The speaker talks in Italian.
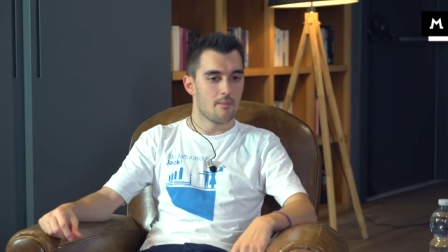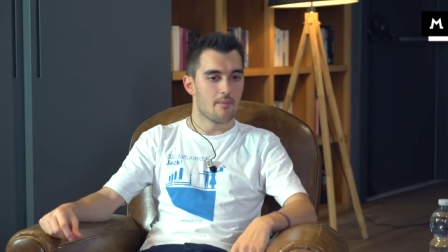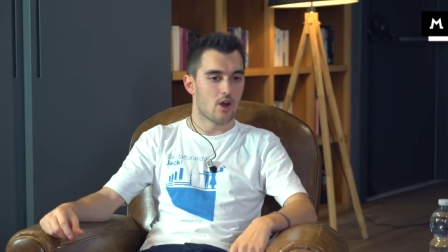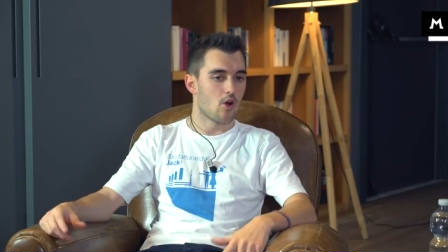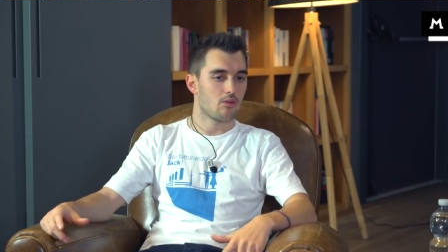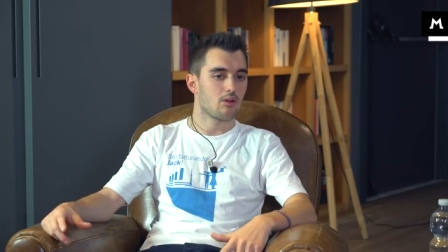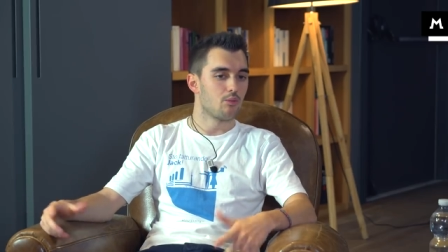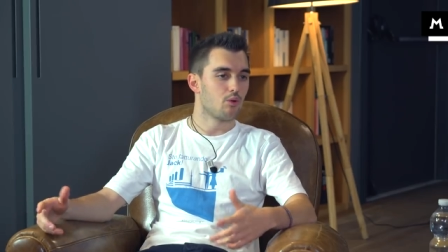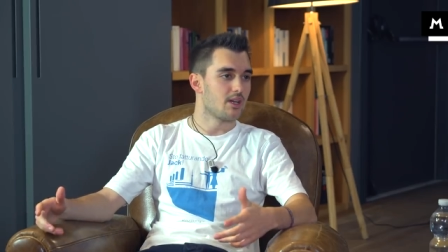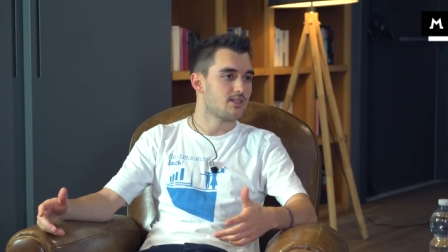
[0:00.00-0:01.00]
però
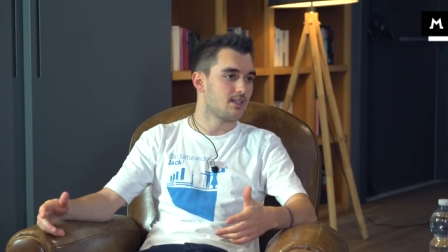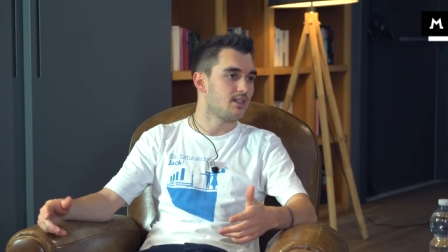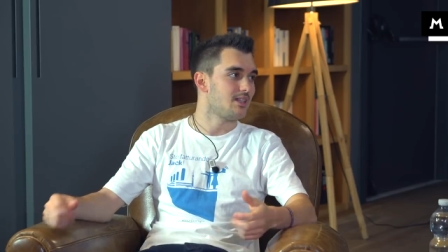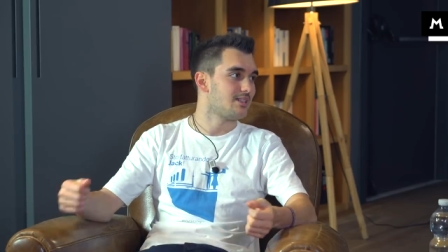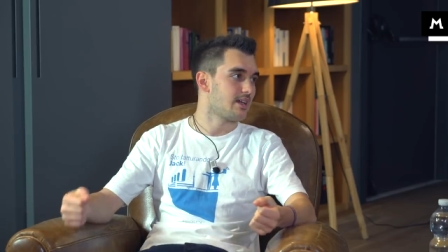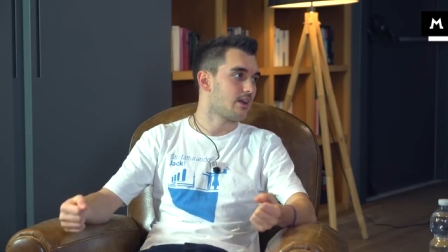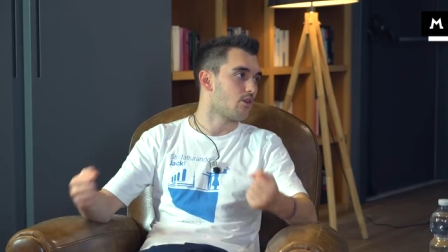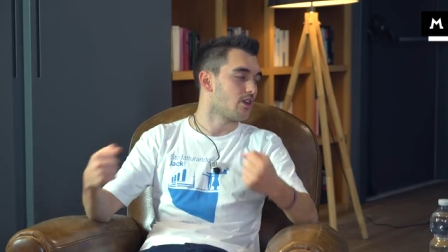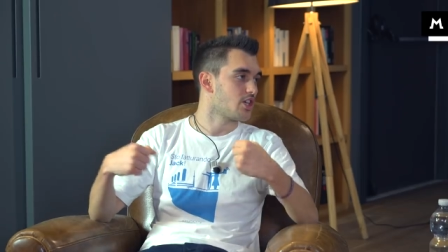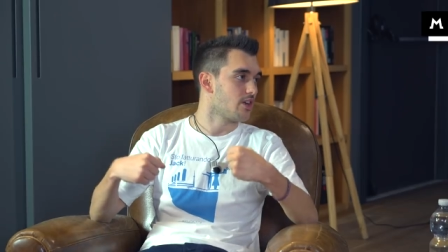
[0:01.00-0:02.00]
comunque le aziende inizieranno a
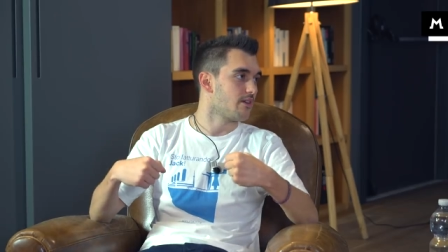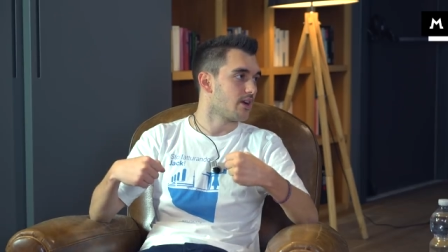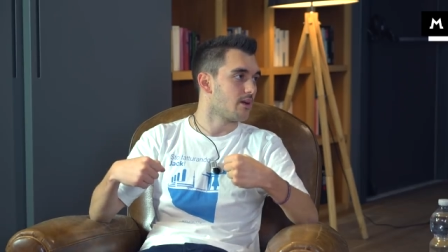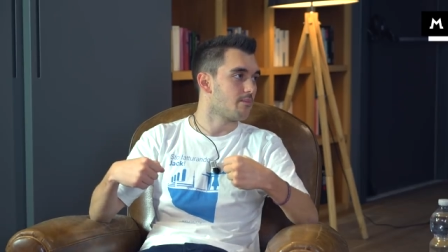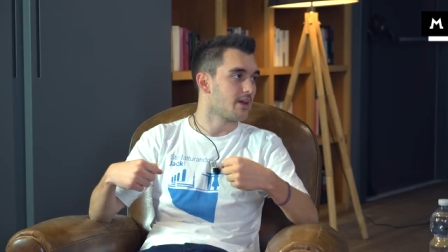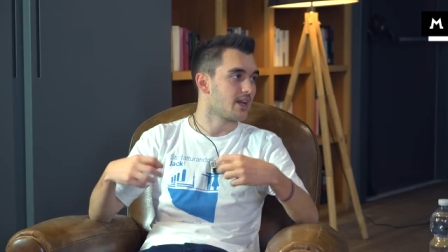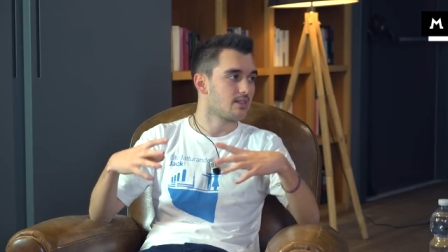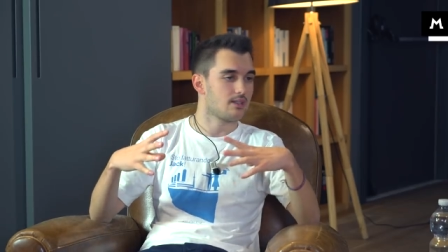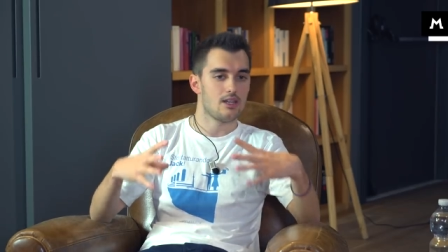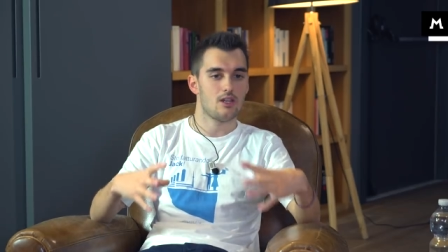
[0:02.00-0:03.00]
riceverle, perché
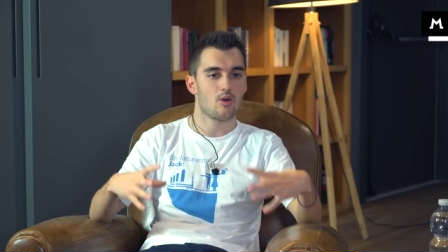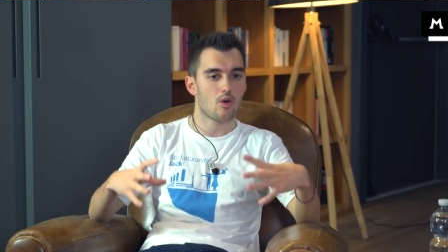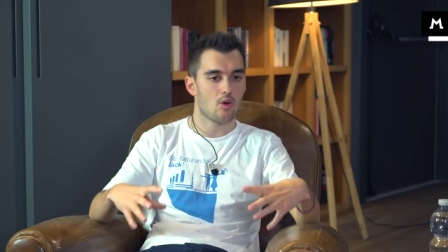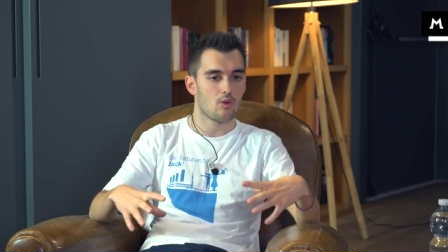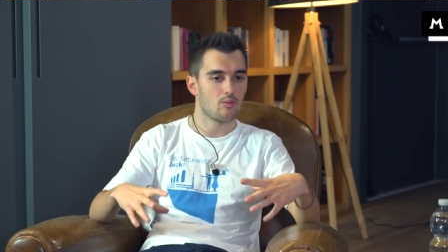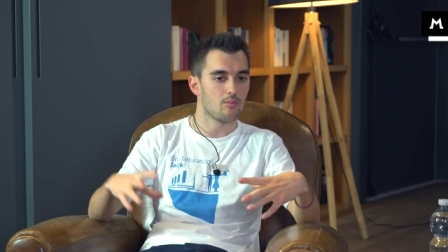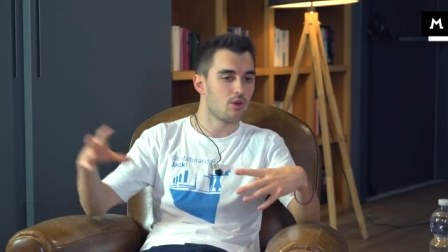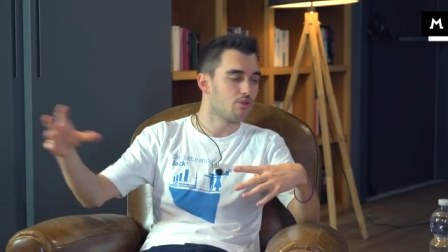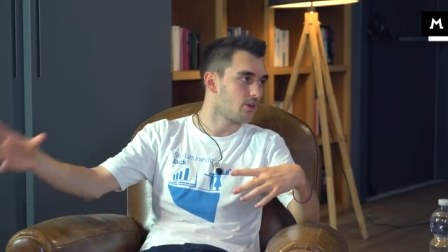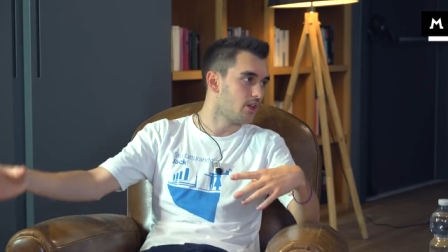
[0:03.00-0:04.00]
se io ho un
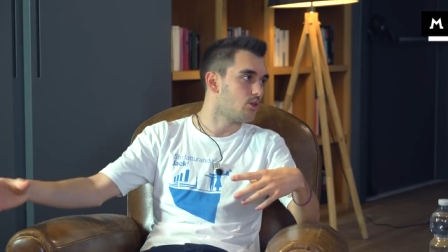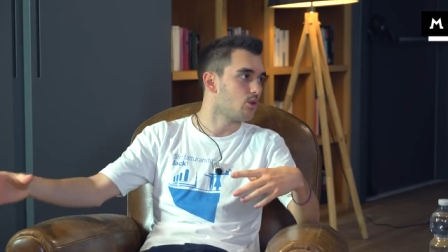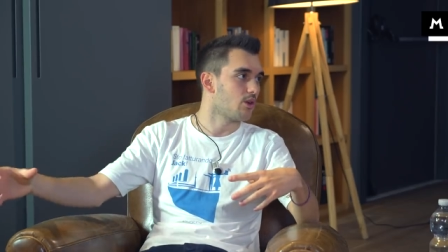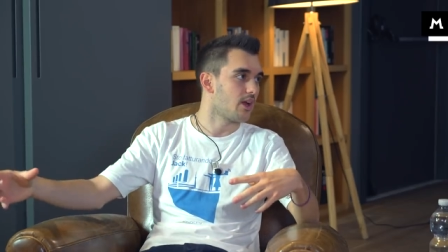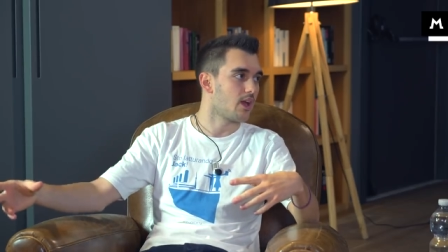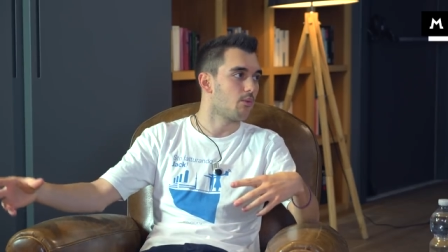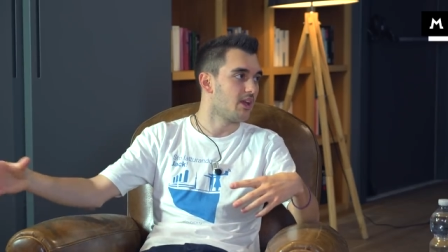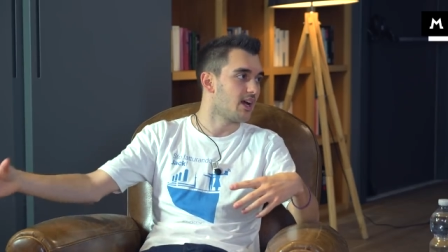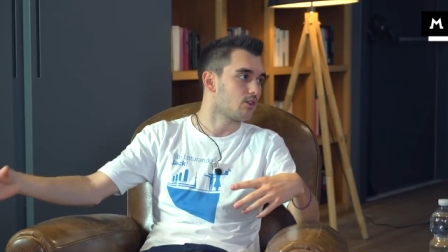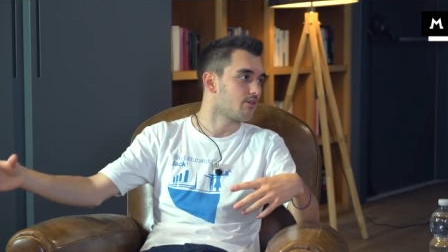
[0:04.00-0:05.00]
mio fornitore che è
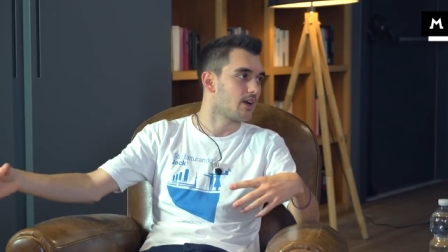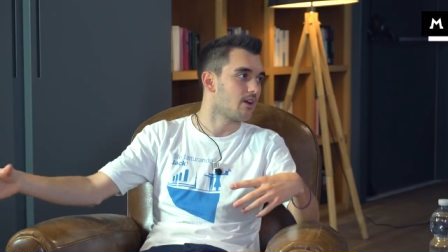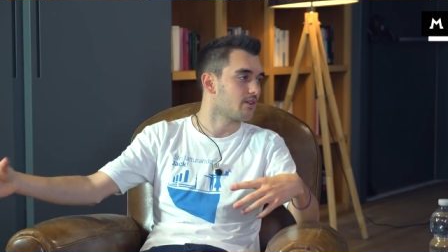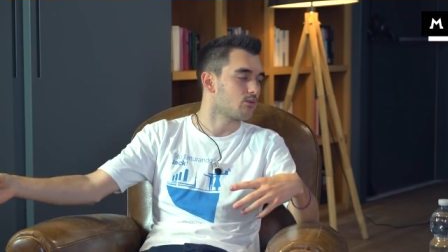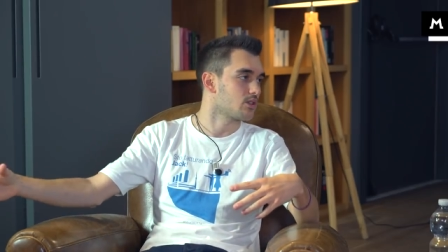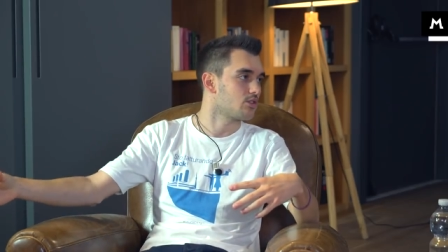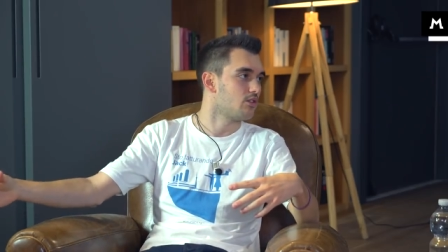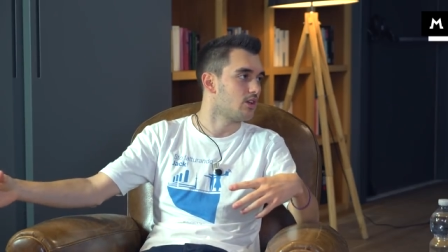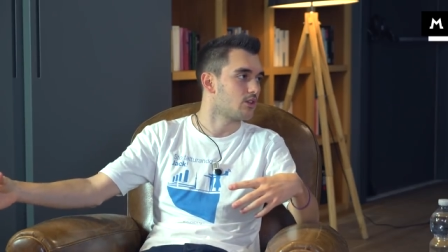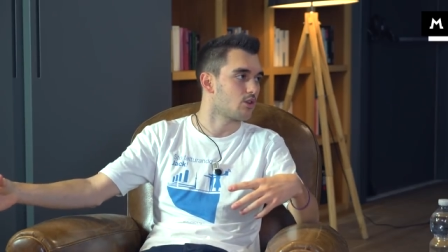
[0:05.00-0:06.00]
obbligato a fare la fatturazione
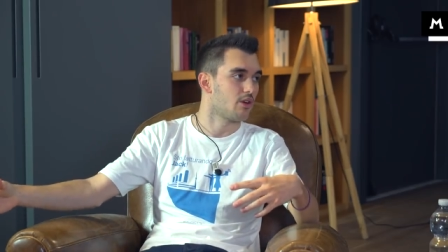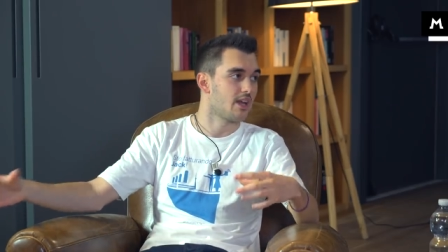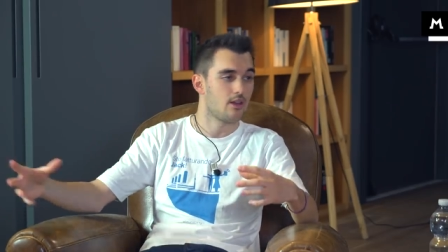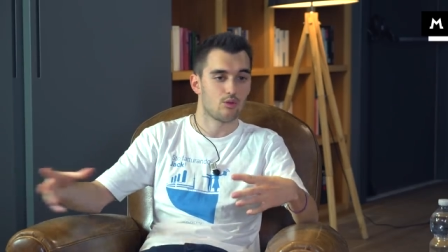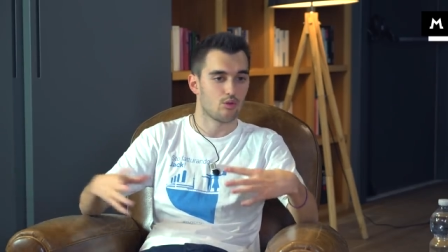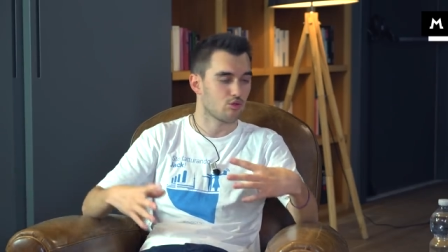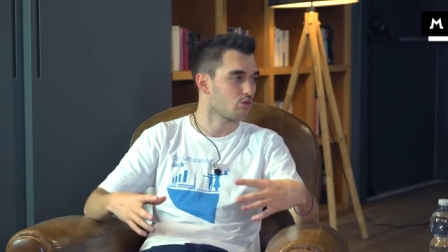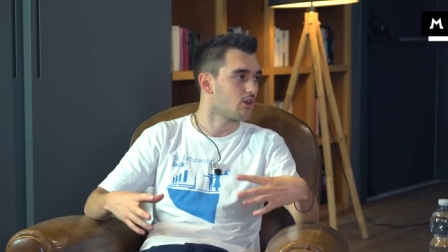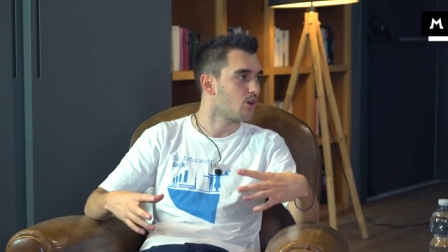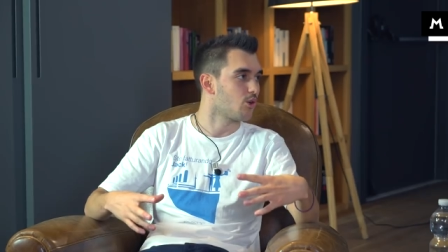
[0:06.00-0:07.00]
elettronica e io non lo
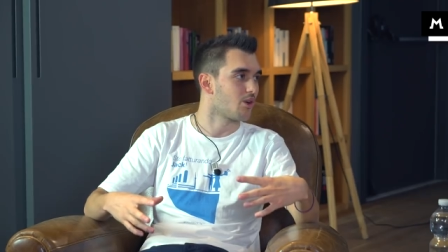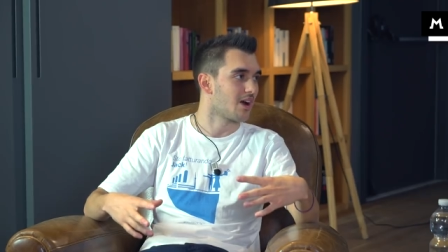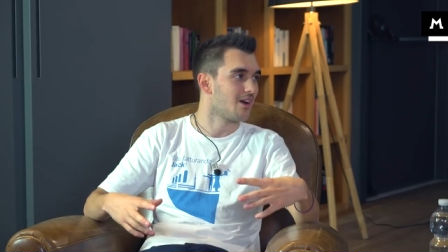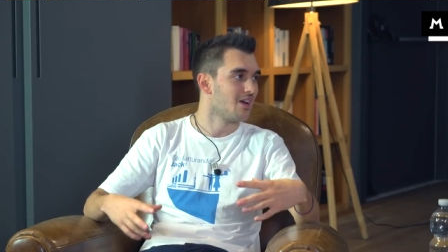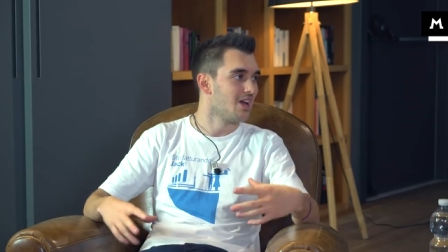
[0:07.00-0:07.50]
sono ancora,